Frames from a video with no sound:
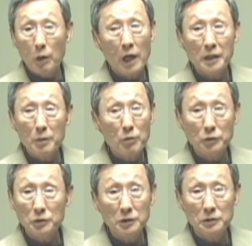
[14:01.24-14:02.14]
화난
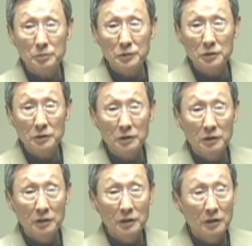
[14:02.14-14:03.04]
목소리 없어.
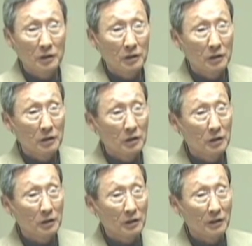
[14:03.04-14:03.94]

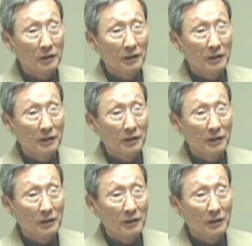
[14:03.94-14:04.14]
예.